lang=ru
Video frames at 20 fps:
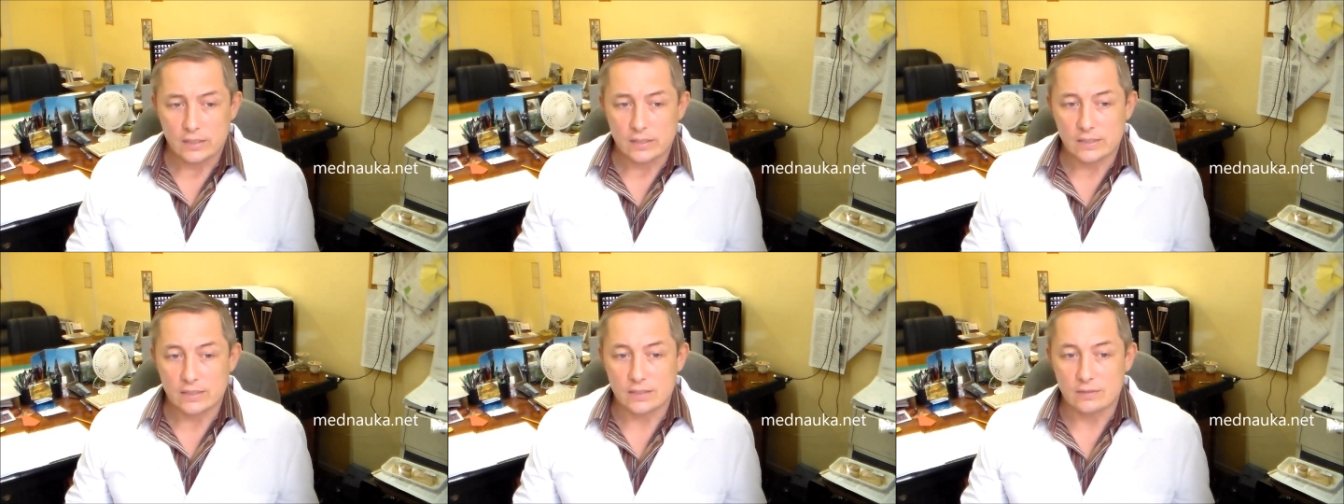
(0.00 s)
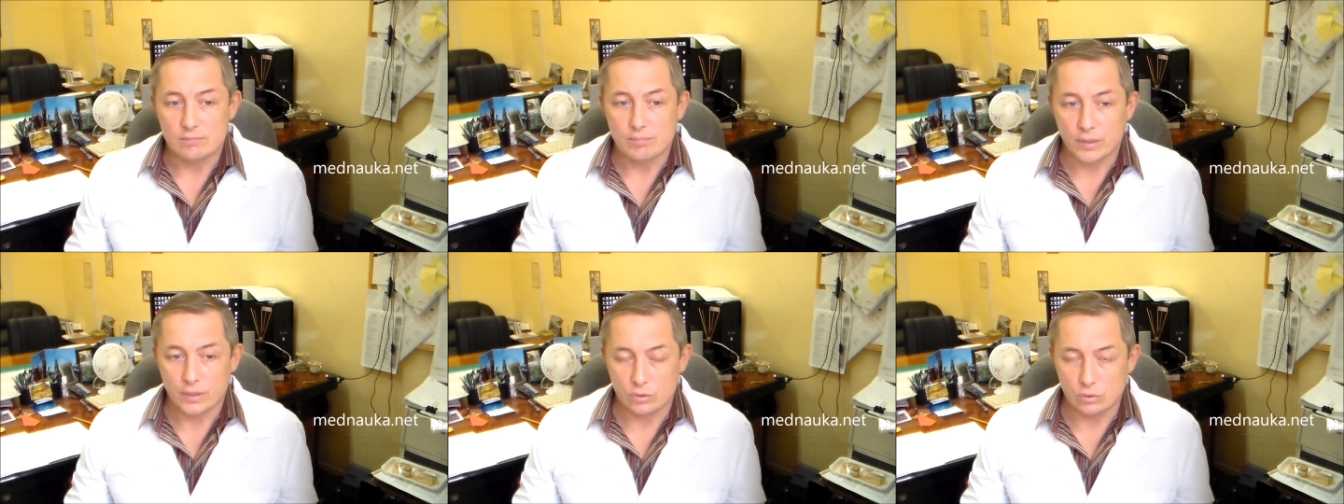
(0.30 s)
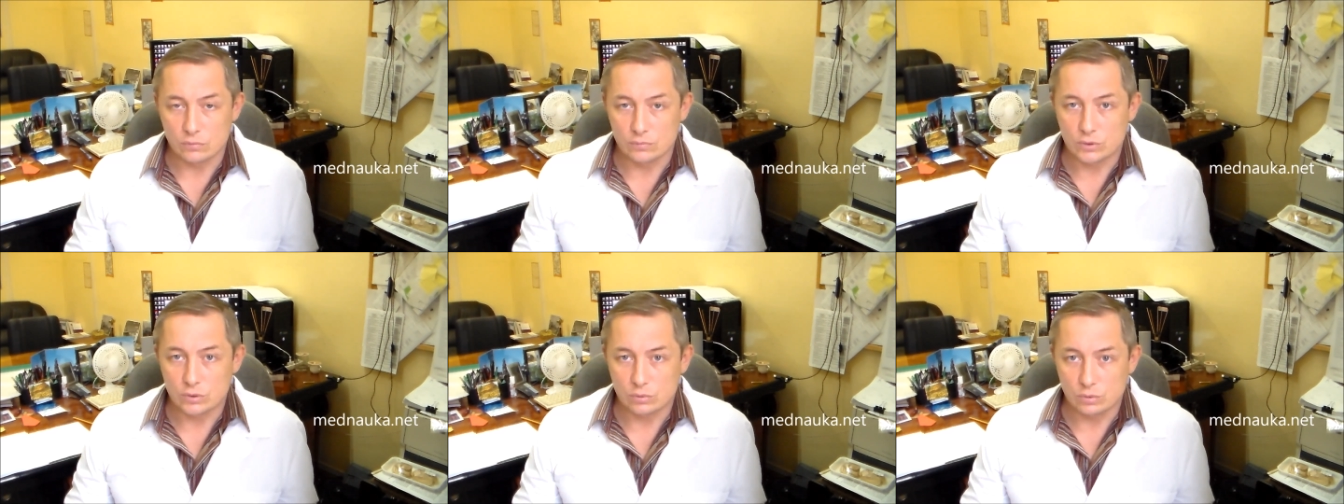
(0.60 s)
А, при
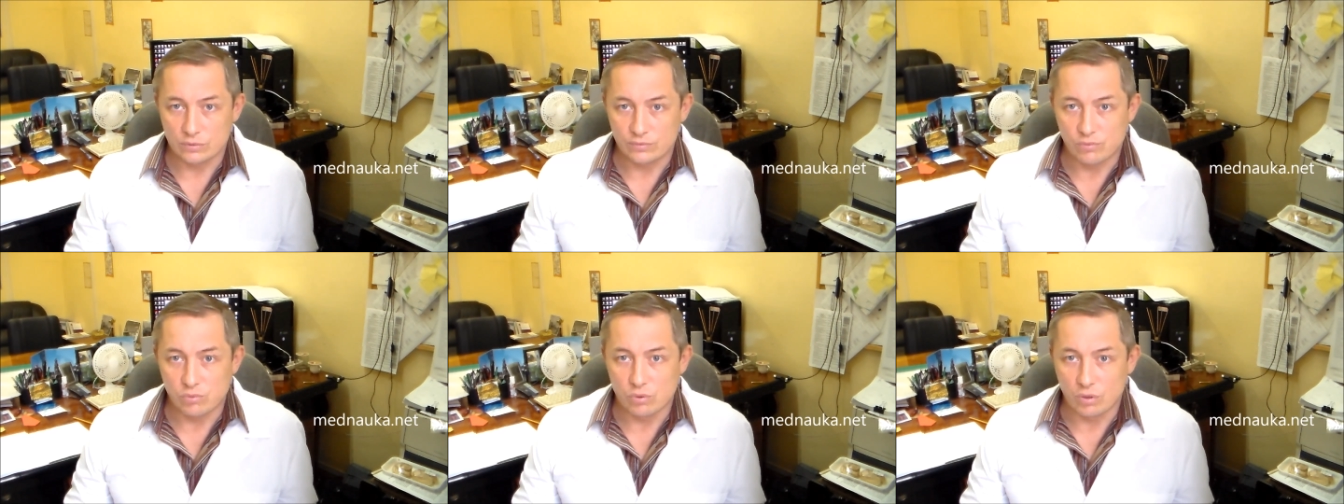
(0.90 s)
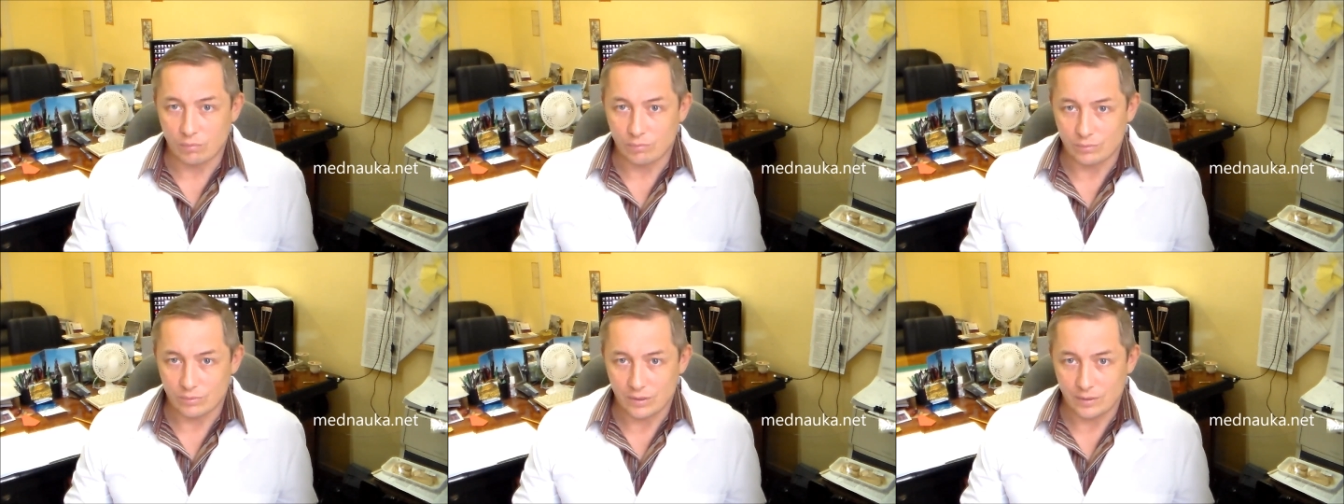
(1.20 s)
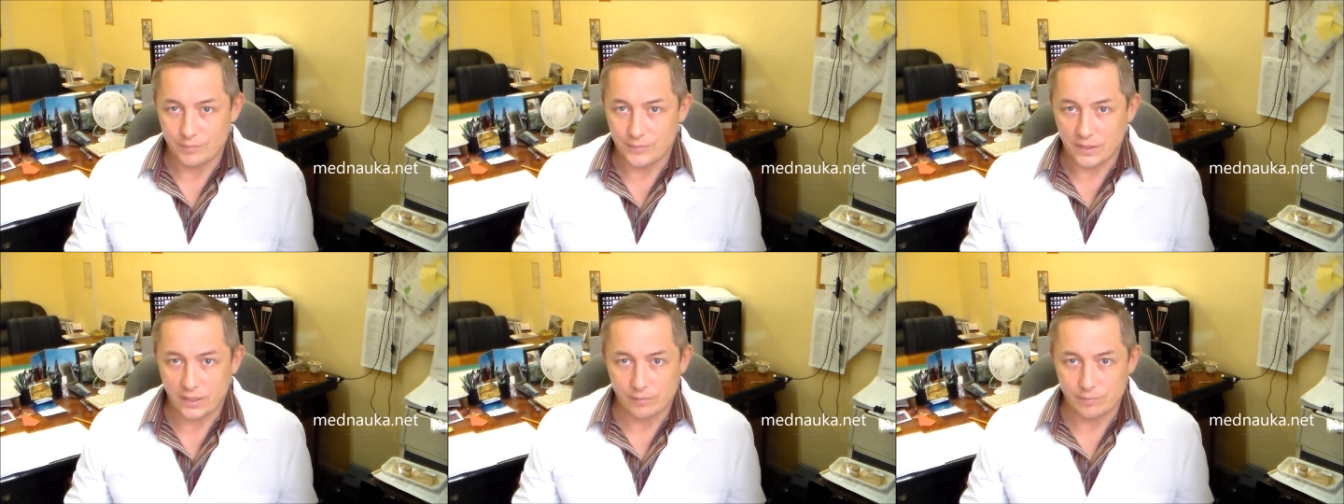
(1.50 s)
том, что
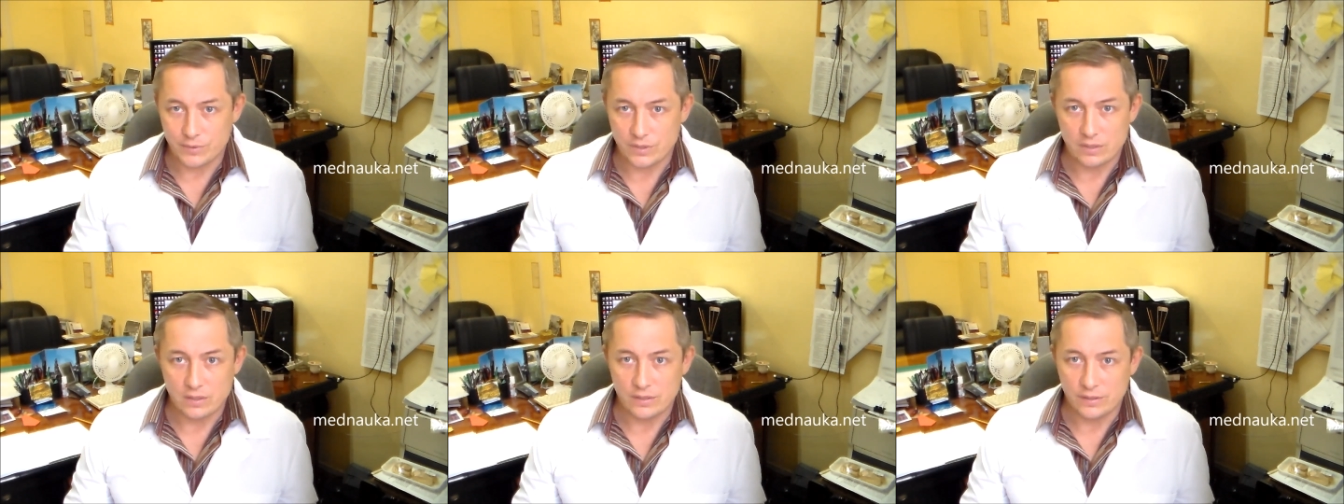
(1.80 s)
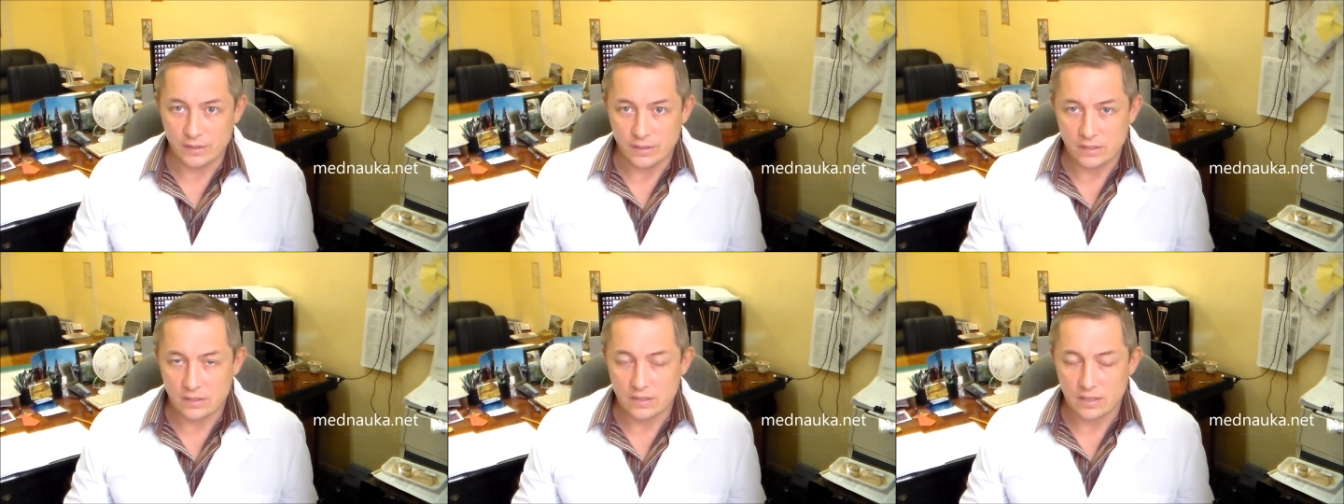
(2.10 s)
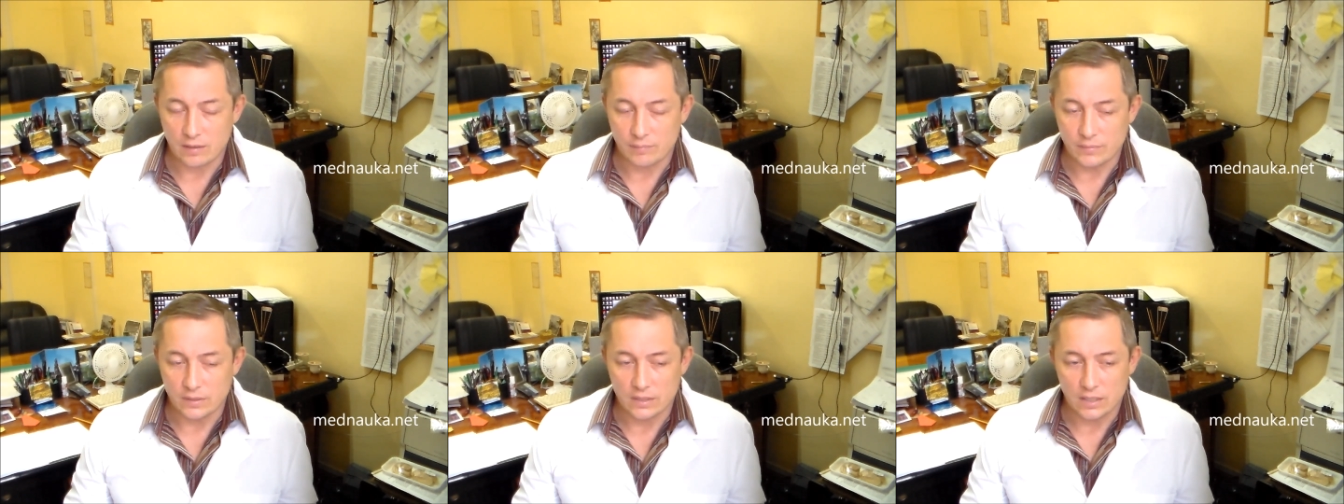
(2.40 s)
формула метрептилина и там,